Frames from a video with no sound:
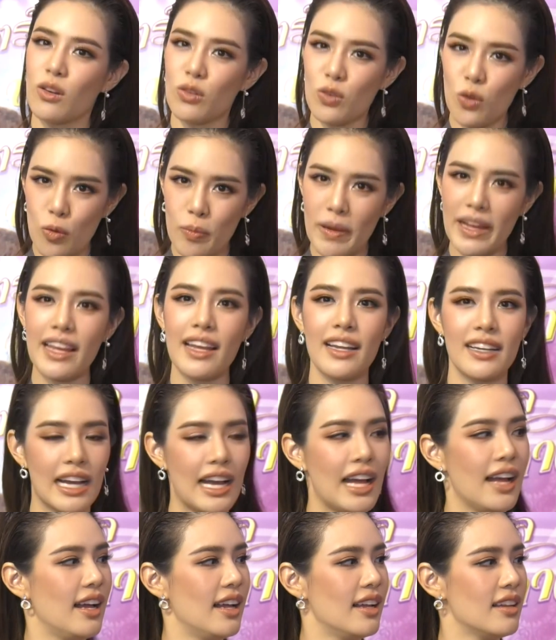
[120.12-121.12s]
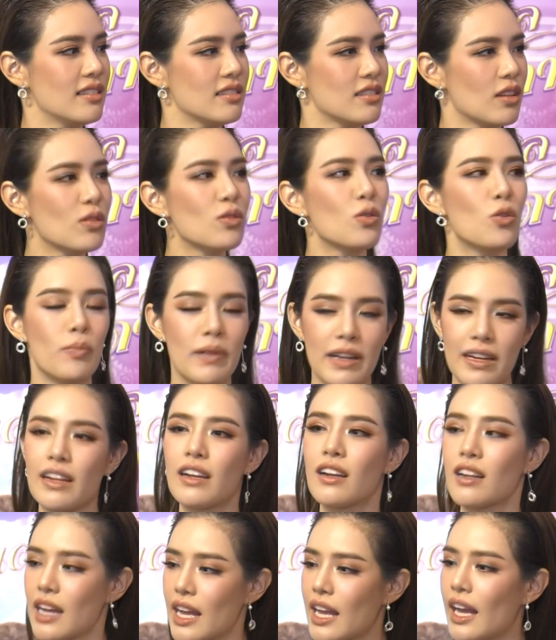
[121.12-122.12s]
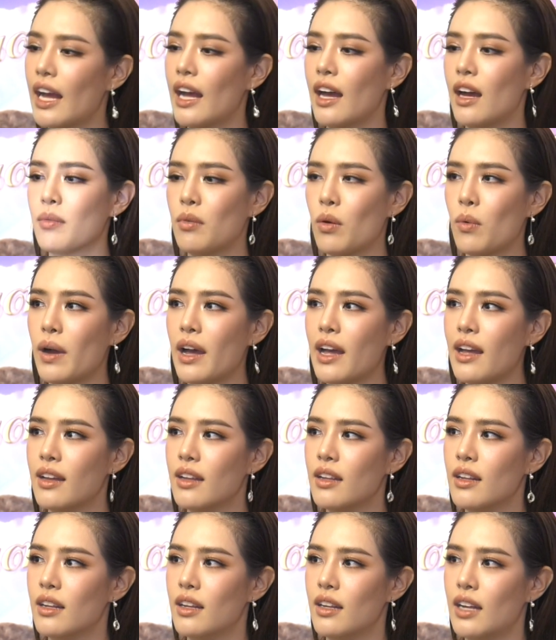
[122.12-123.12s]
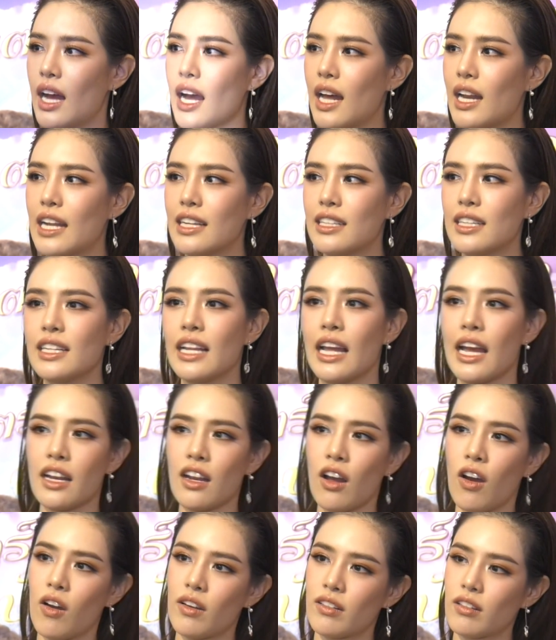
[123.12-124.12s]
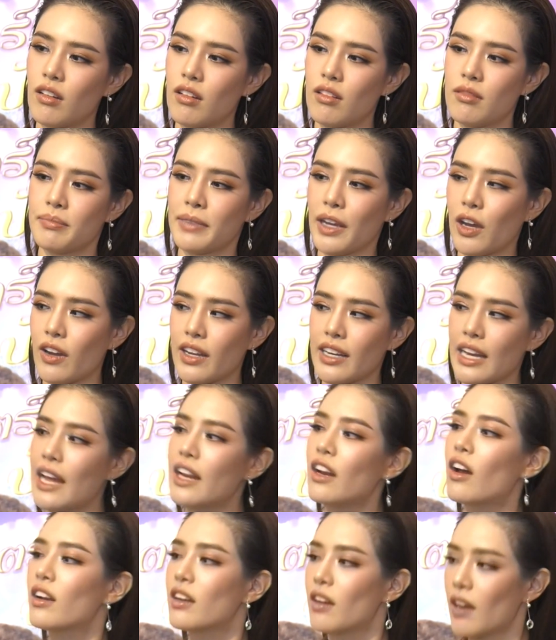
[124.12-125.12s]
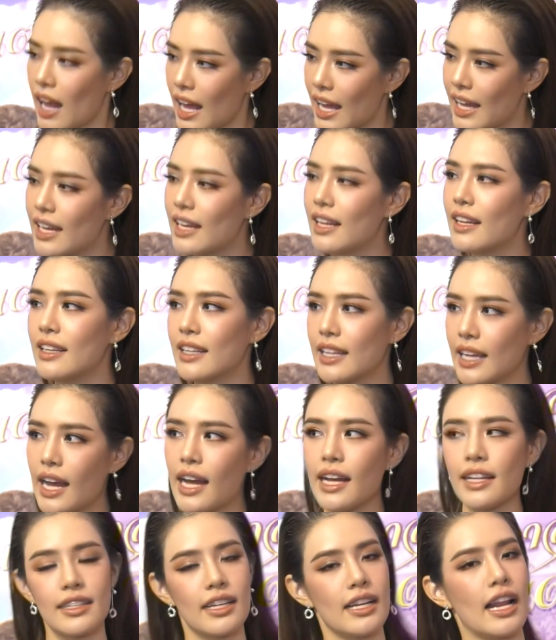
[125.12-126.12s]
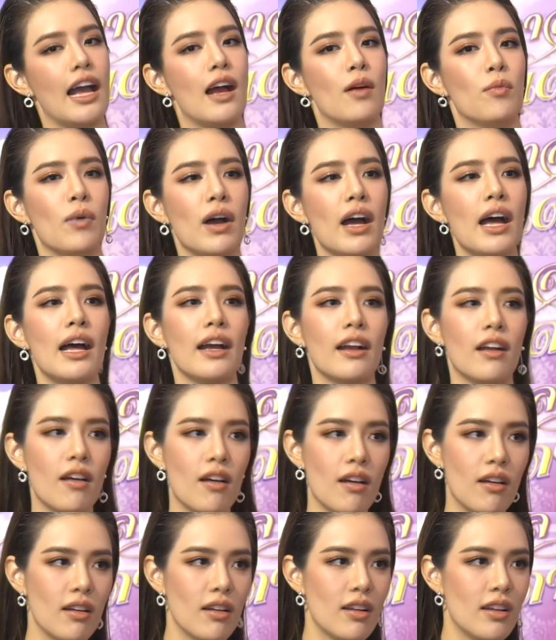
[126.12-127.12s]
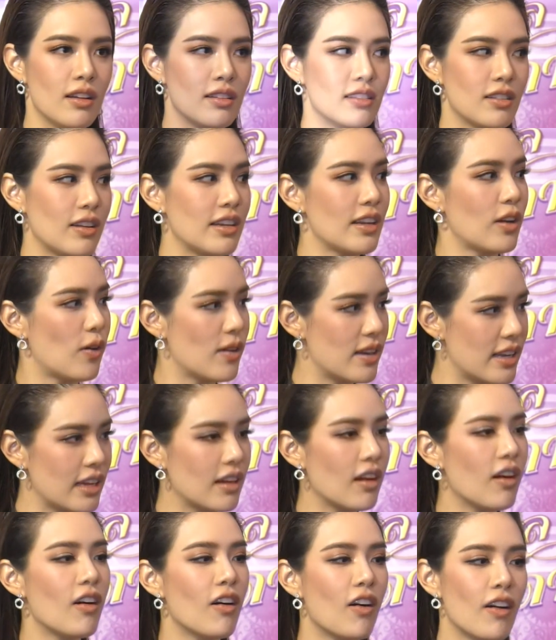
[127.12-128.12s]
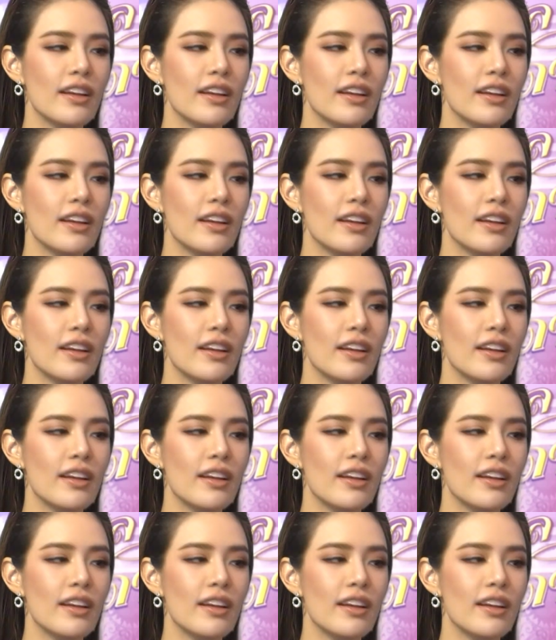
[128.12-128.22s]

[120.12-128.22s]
ต้องดูไปอีกนะคะต้องดูไปเรื่อยๆ ค่ะ เพราะว่าอะไรที่แน่นอนก็ไม่ค่อยแน่นอนเท่าไหร่อะไรอย่างเงี้ยแต่ถามว่าก็ตอนคนนี้ก็